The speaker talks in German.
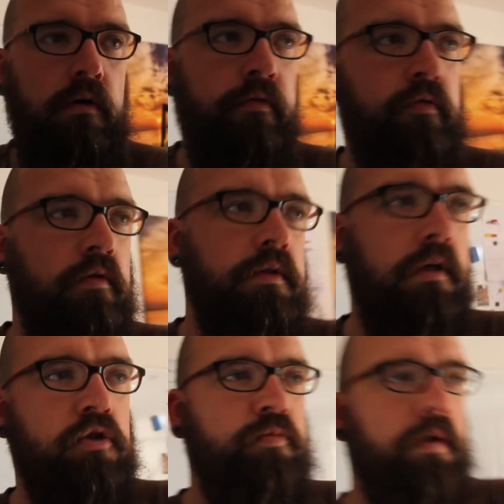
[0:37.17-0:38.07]
aufgrund der
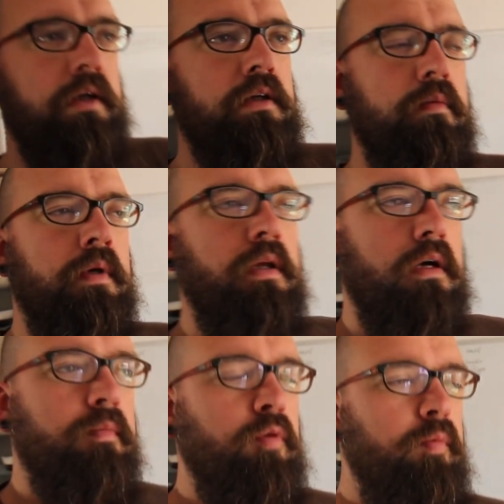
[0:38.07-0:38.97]
Gespräche bei der
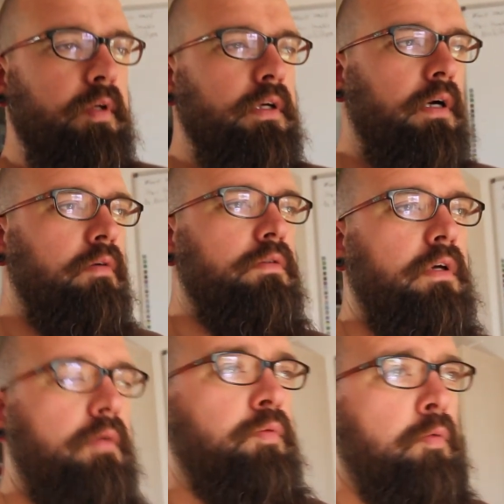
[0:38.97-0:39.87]
Republika und
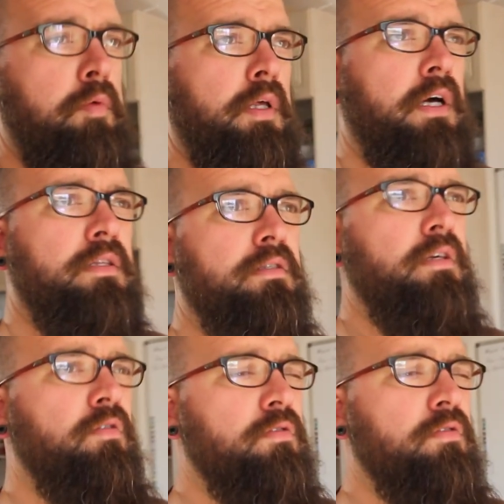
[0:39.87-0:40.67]
der Republika an sich